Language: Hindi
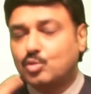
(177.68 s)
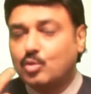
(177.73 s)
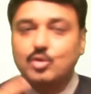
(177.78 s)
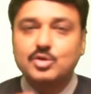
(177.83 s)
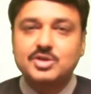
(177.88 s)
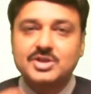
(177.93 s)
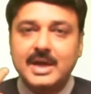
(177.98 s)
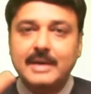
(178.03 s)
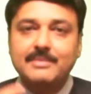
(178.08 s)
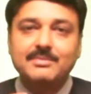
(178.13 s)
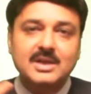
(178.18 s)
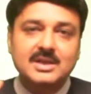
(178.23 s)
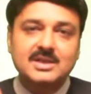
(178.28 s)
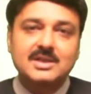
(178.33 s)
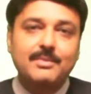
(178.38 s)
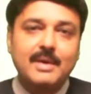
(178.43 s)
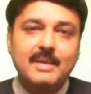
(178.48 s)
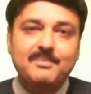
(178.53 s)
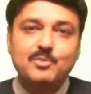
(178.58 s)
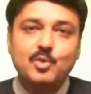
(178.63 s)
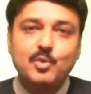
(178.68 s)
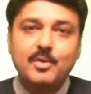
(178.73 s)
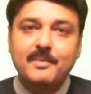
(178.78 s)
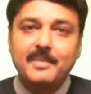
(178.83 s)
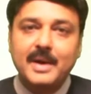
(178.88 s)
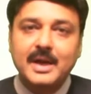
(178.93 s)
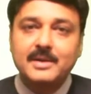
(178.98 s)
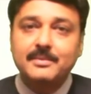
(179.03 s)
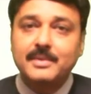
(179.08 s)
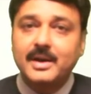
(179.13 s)
कुछ टाइम तक जब आप मुंह में
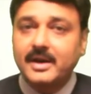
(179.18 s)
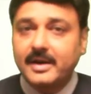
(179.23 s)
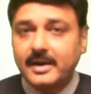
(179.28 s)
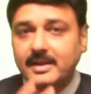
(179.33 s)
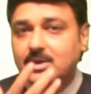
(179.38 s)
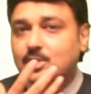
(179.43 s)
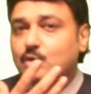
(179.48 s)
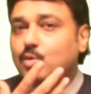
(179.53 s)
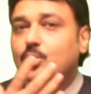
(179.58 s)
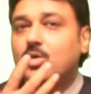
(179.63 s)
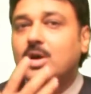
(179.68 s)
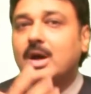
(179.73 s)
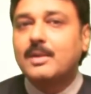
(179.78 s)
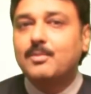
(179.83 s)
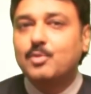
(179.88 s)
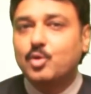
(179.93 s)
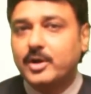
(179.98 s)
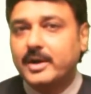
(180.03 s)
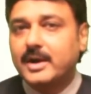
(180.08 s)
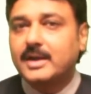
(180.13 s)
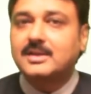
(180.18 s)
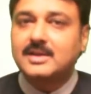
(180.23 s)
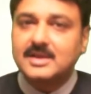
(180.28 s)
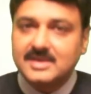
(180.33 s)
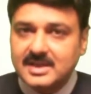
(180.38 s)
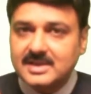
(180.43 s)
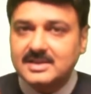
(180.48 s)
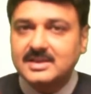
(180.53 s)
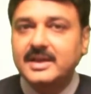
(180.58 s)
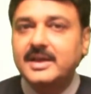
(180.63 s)
पानी भरे रहते हैं तो वो गर्म होने लगता
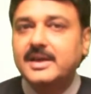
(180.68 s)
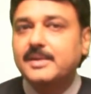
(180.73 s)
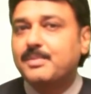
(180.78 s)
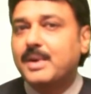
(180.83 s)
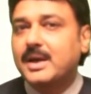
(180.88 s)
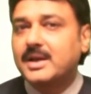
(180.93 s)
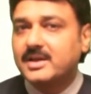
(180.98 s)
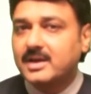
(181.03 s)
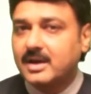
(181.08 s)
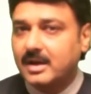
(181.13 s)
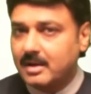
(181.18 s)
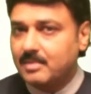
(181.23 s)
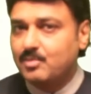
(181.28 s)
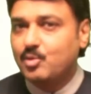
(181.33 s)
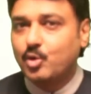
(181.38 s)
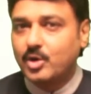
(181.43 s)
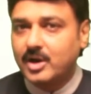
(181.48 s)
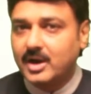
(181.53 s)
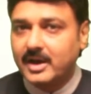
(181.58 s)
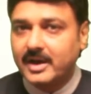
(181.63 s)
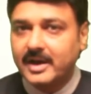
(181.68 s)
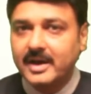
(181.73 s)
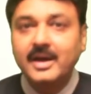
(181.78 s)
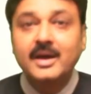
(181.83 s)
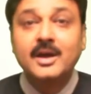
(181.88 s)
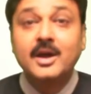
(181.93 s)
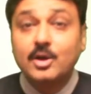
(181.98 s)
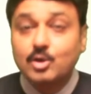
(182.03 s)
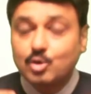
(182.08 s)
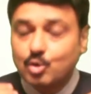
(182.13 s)
है जैसे ही पानी गर्म होने लगे
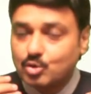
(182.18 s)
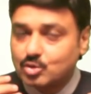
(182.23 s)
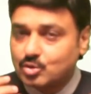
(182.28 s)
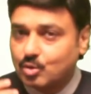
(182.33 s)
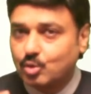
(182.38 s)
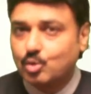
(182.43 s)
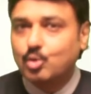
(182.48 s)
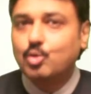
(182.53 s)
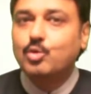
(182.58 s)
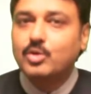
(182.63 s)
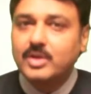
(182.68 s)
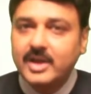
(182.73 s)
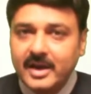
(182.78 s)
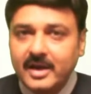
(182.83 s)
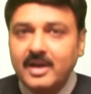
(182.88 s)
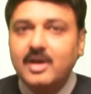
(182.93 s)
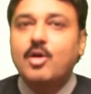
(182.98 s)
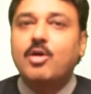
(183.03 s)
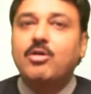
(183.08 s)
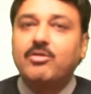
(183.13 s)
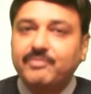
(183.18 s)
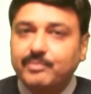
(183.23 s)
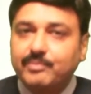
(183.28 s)
तो उसको थूक दें और